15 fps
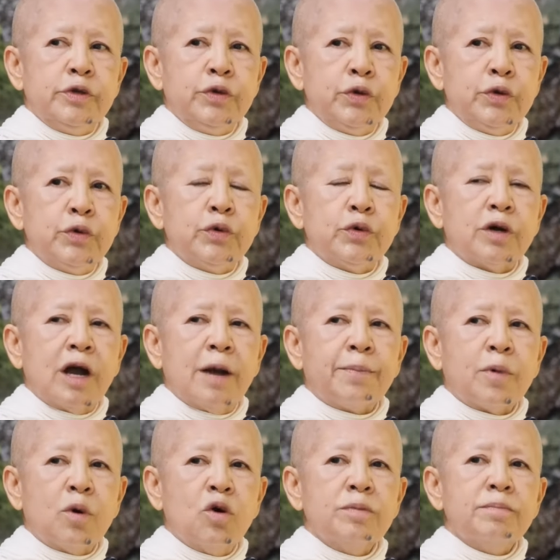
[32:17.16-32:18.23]
อยู่กับ
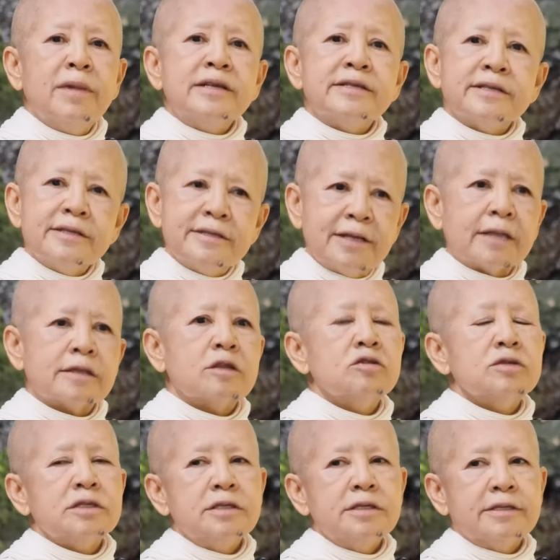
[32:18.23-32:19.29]
คนไม่ซื่อสัตย์ต้อ
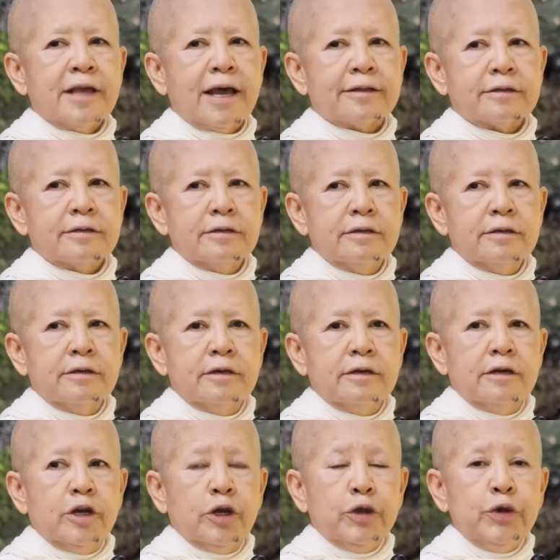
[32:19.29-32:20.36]
งซื่อสัตย์
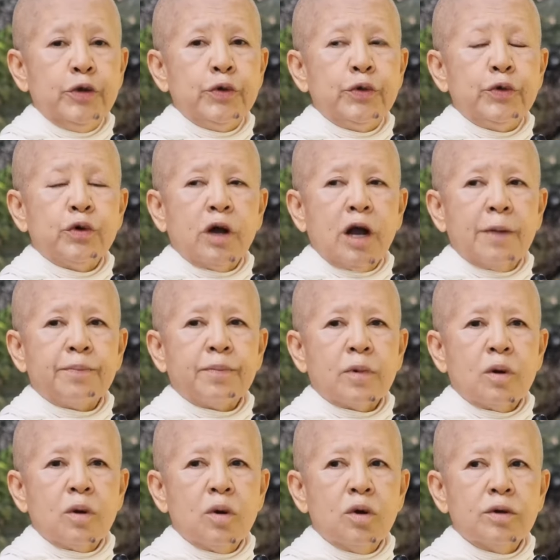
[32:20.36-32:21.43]
อยู่กับ
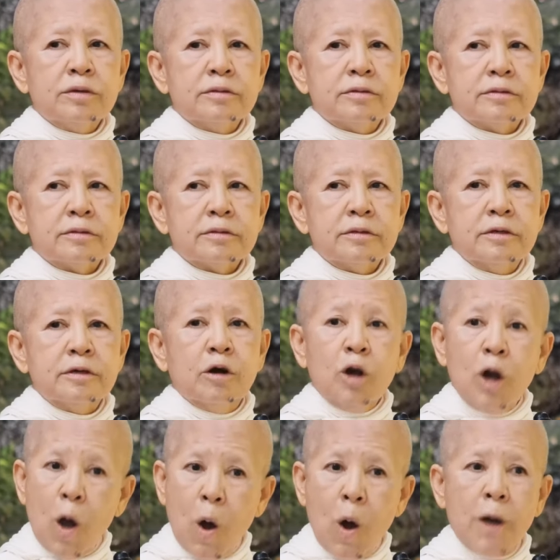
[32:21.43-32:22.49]
คน
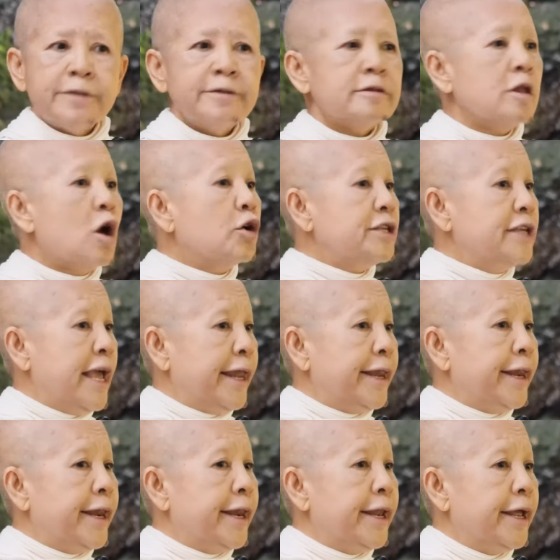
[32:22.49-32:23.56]
ร้อนต้องเย็น
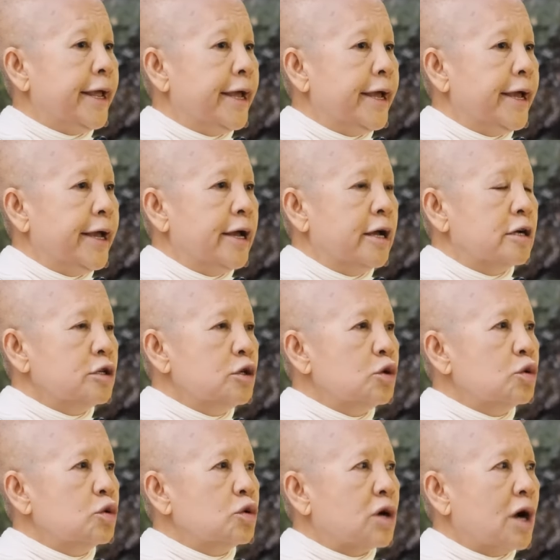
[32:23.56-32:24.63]
อ
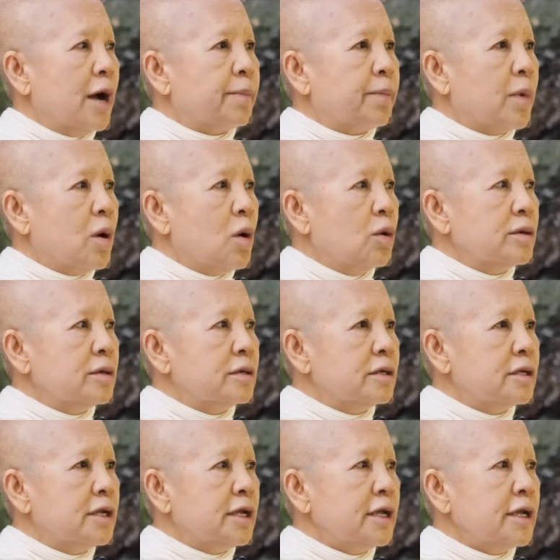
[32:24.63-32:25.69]
ยู่กับคน
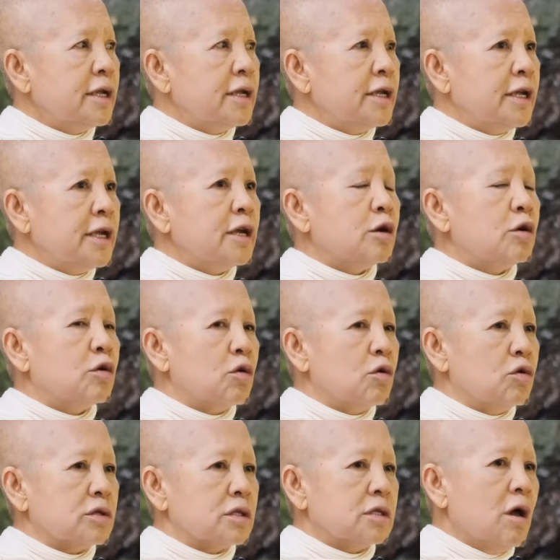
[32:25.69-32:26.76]
ที่ขี้โกร
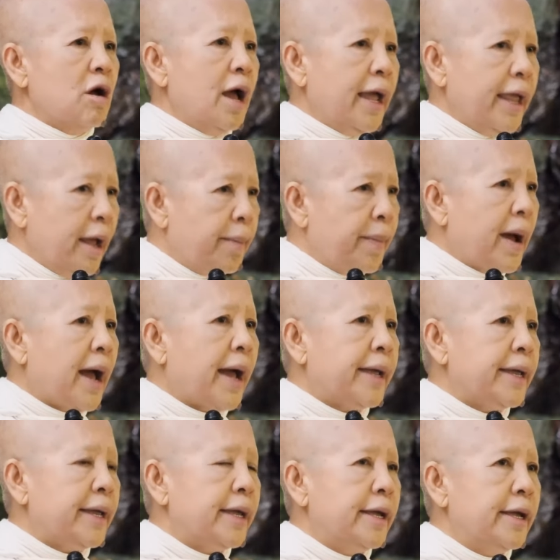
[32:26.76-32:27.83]
ธต้องให้อภั
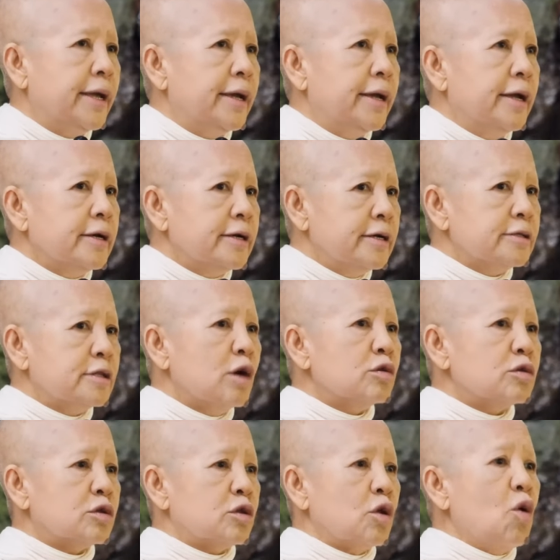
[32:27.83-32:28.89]
ยคือต้อง
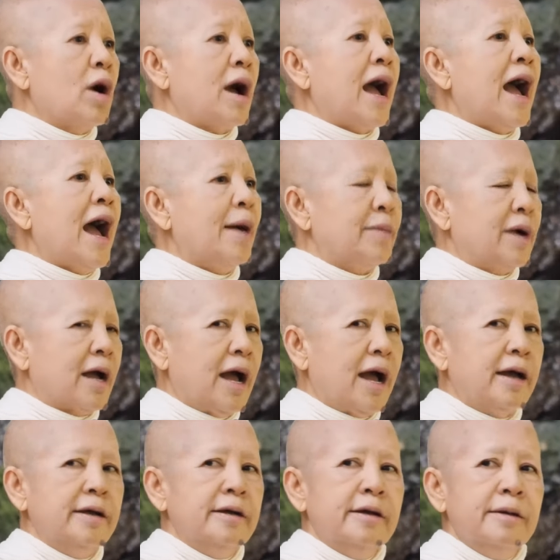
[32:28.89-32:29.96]
ตรงข้ามอะค่ะ
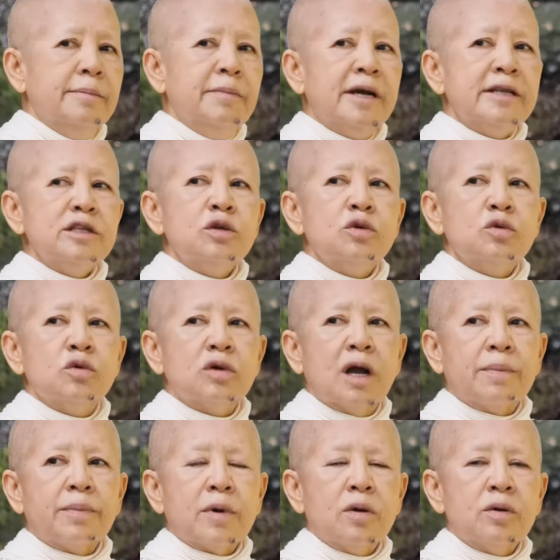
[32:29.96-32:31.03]
เหมือนอยู่
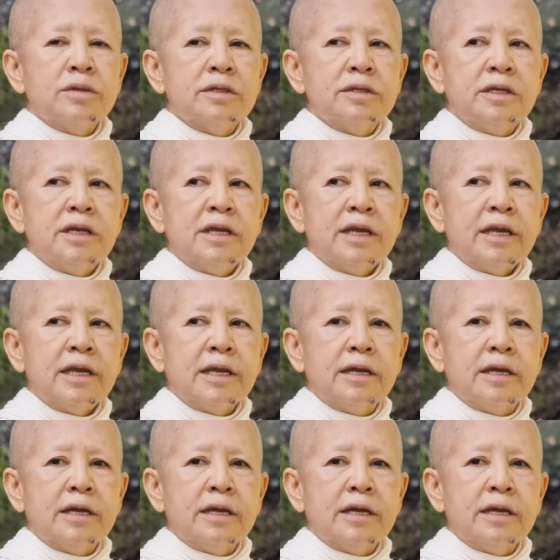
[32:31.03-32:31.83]
กับคนที่